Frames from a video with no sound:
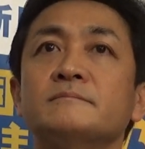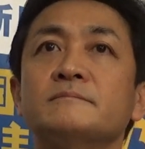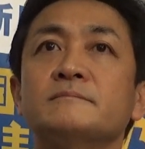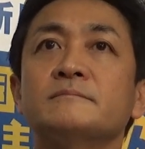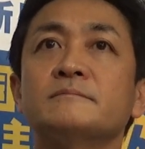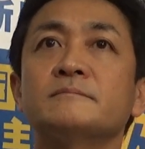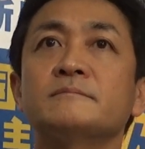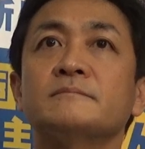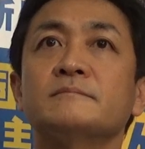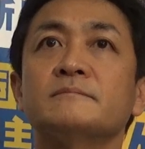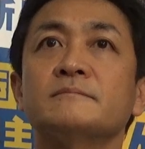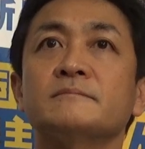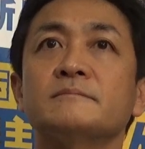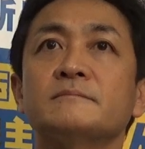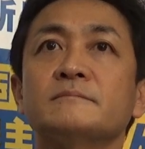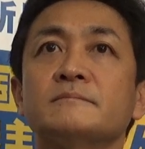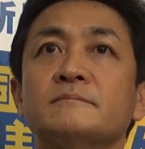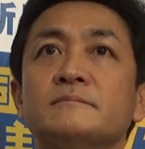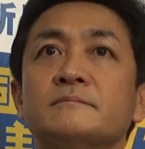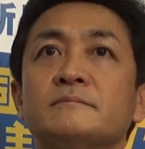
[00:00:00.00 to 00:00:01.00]
外部として
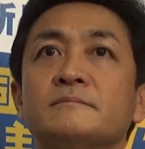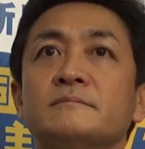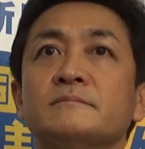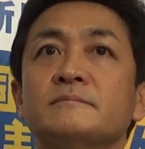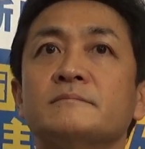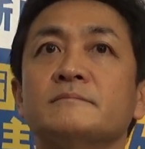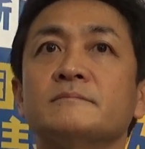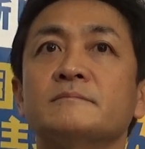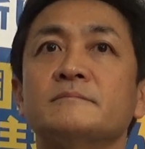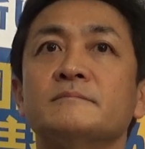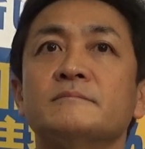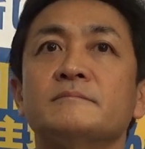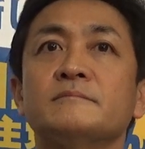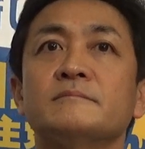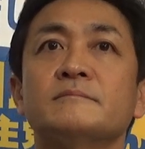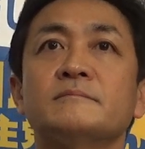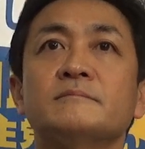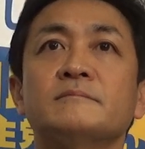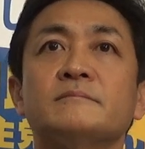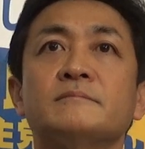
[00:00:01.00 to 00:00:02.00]
も何か賛否を
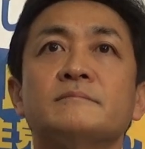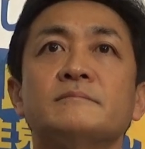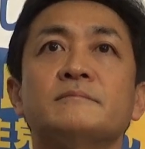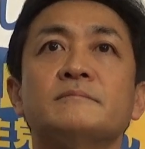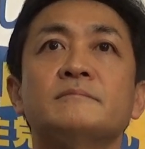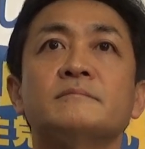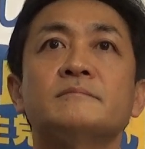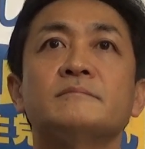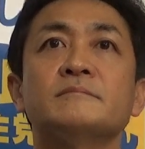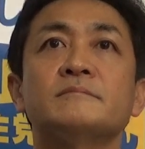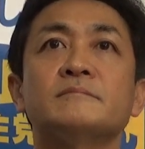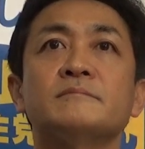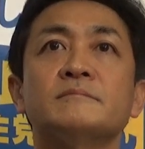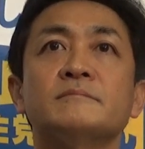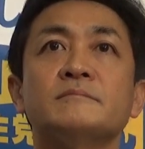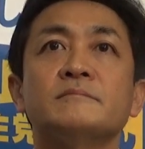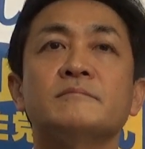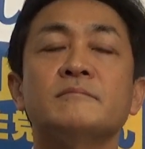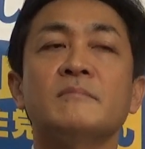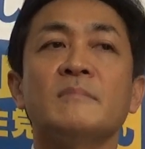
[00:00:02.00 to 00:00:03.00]
打ち出すわけではない
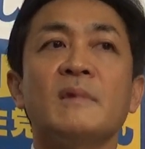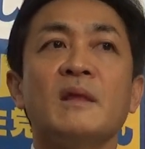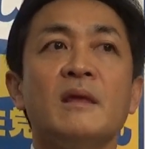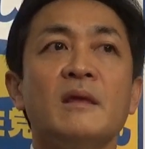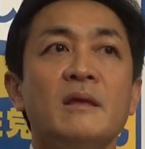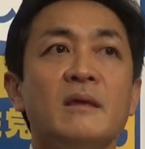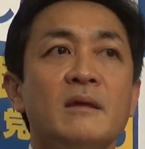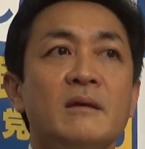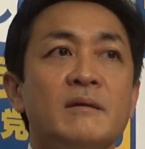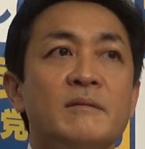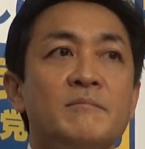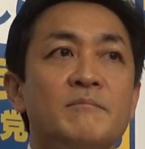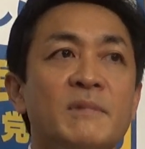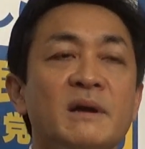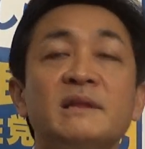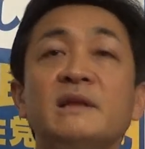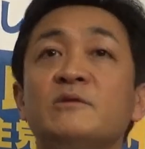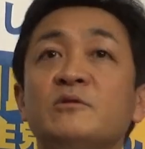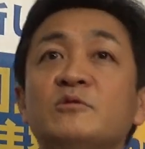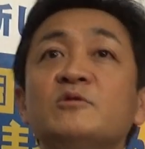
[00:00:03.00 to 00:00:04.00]
ということです。
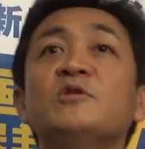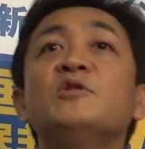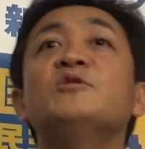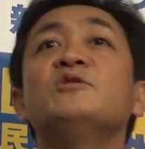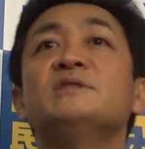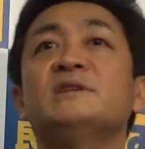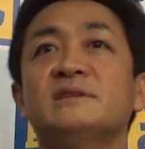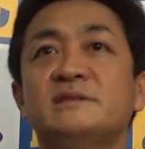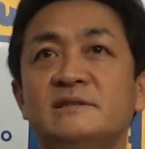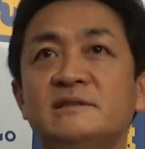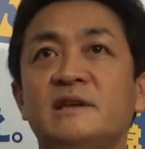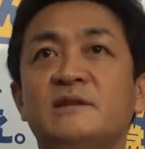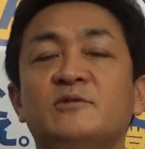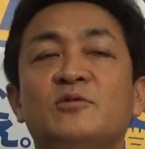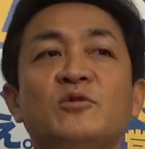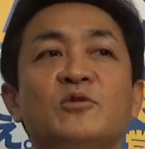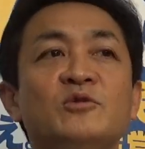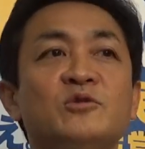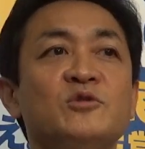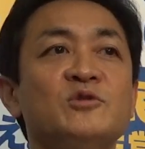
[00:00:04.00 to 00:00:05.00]
まだどのようにですね
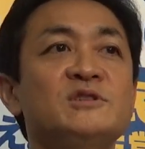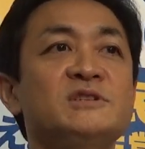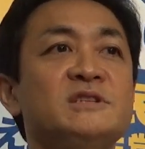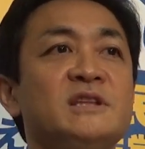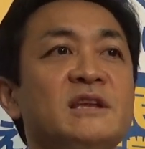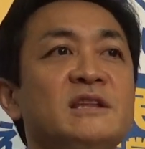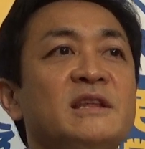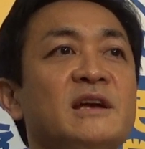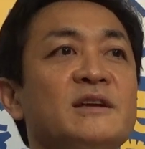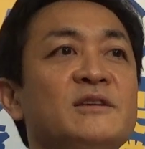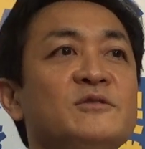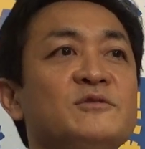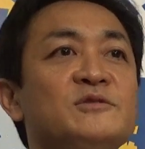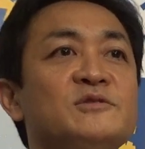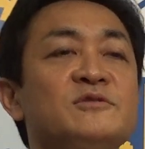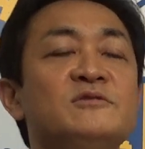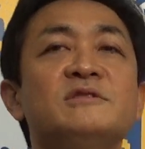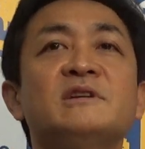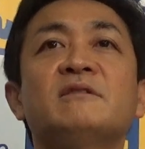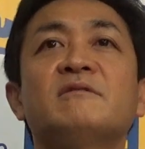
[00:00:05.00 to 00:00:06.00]
党として対応
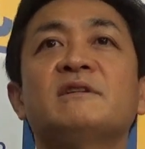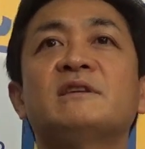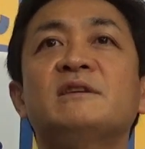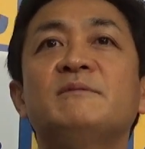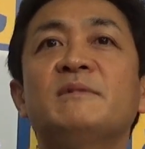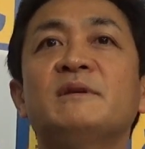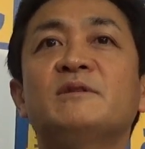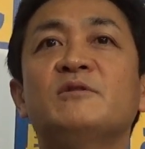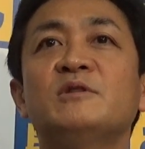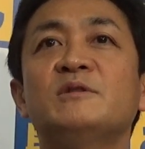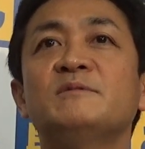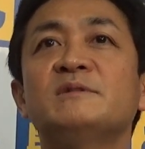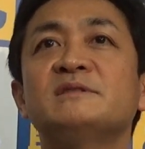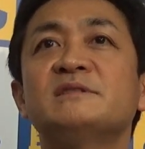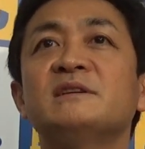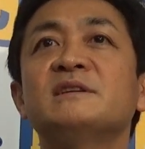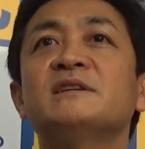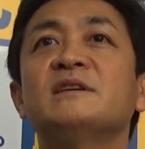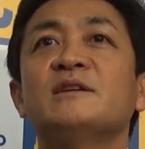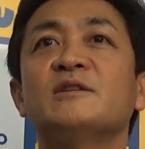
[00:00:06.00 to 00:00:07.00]
するかは決めておりま
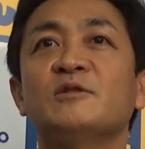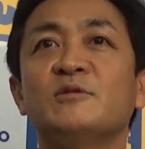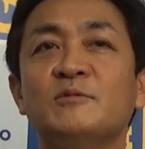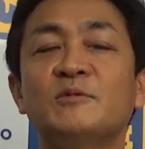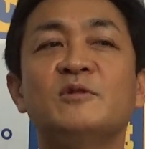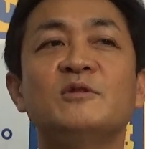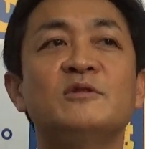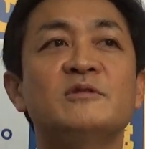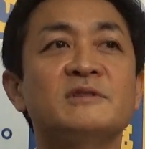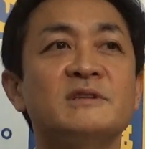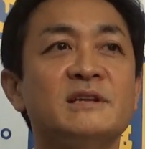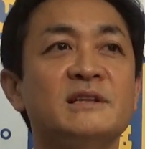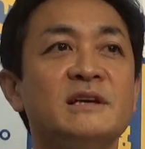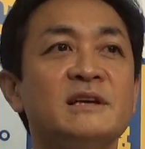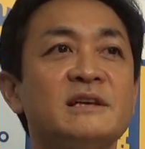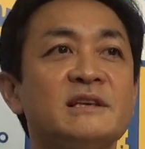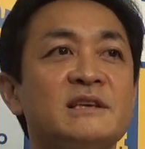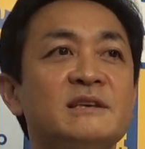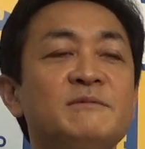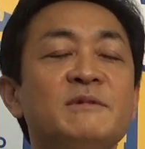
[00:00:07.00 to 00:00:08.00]
せんけれども、た
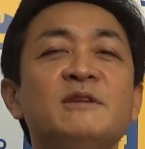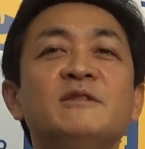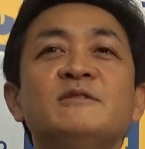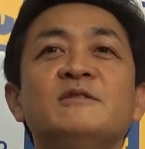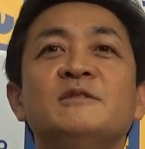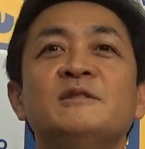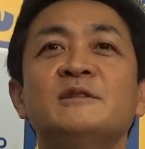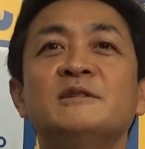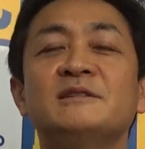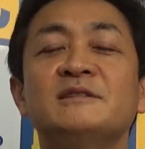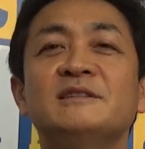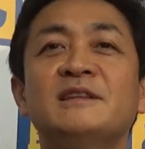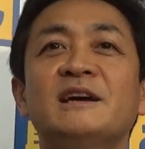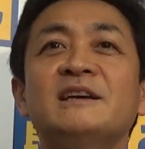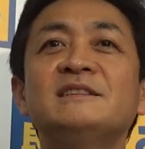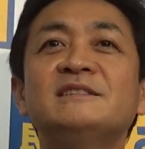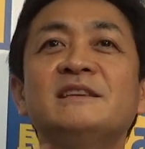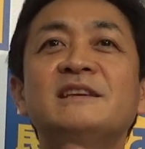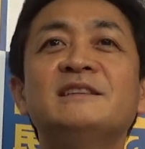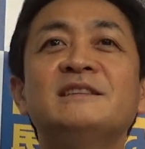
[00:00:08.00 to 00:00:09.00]
だ、決める
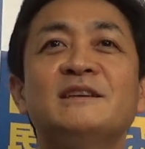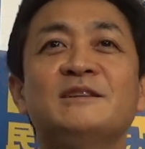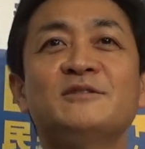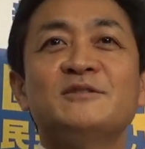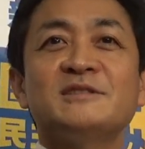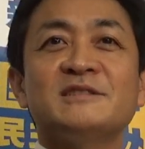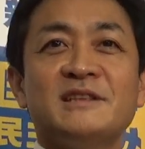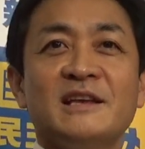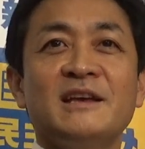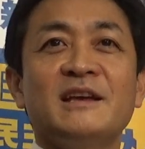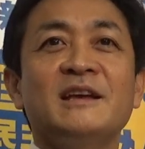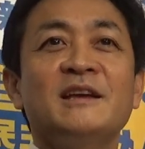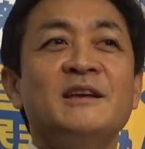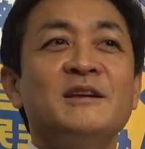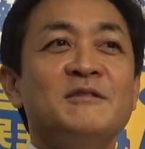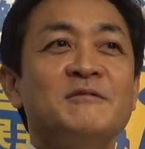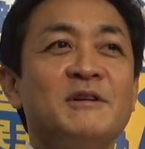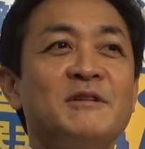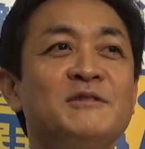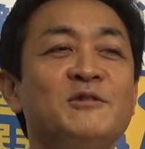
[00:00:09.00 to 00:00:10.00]
大前提として、
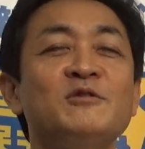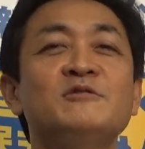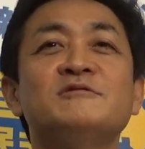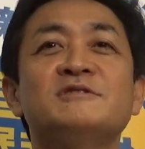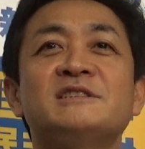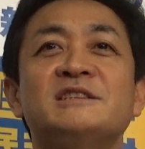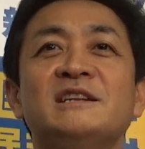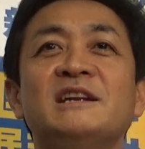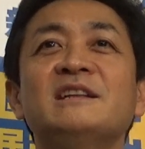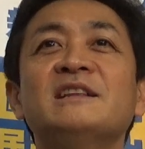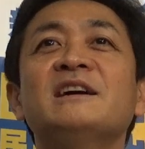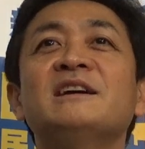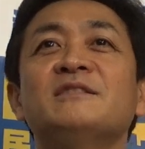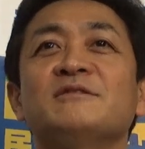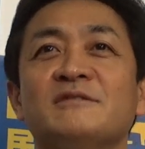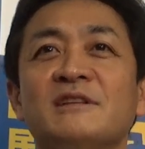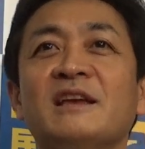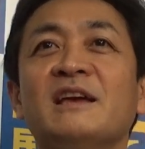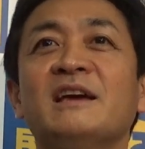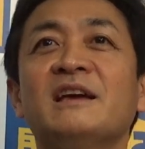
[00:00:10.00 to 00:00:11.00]
よく知らない
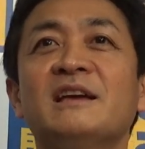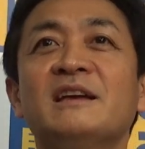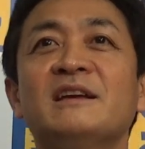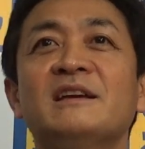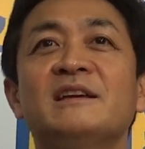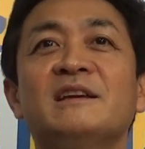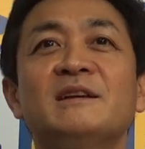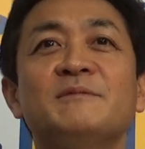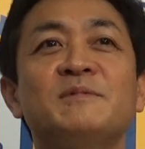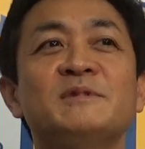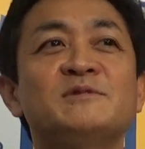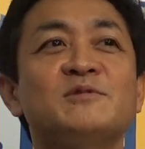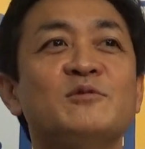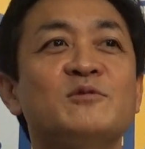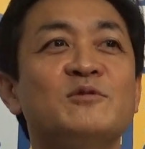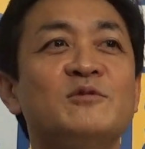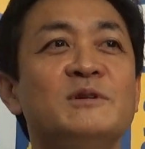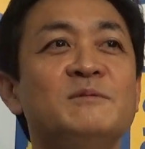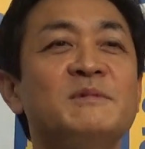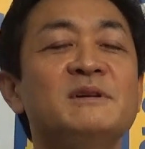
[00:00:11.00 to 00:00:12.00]
ので、やっぱりそ
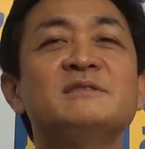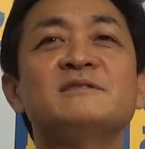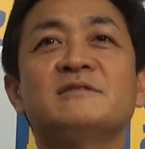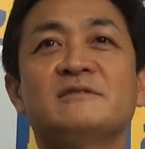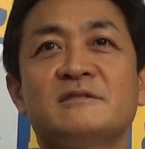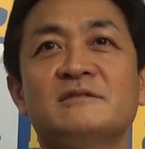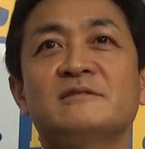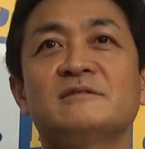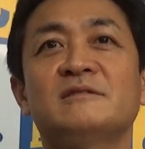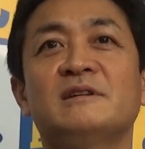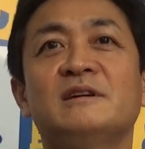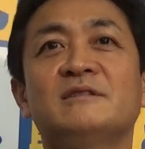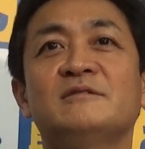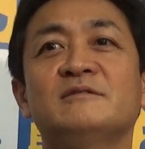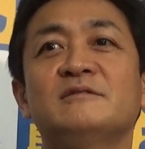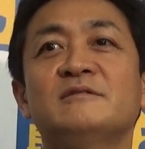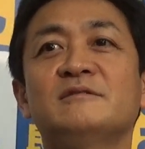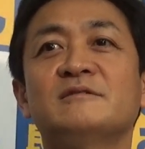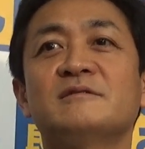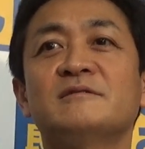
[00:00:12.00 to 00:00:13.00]
こはまずあ
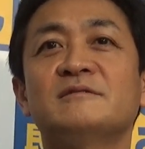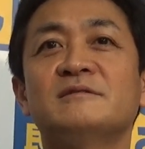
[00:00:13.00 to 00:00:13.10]
の、